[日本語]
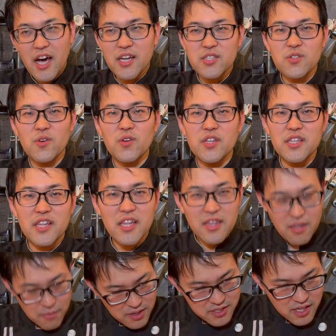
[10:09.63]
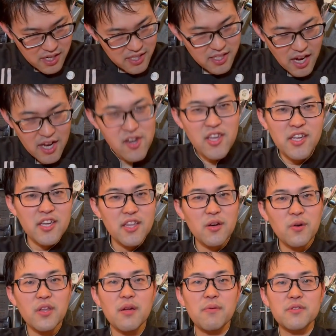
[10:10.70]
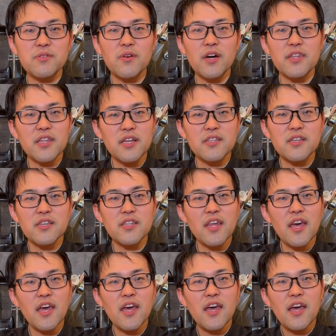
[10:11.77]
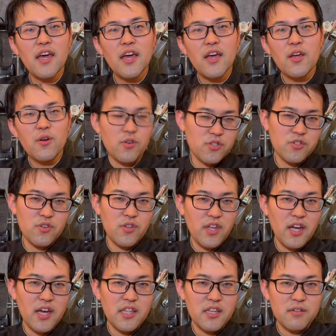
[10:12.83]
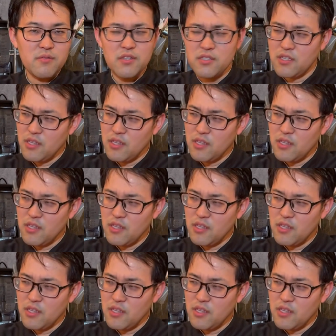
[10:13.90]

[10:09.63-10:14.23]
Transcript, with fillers: 発送になってます。はい、大人気でございます。よかったらぜひね、よろしくお願いいたします。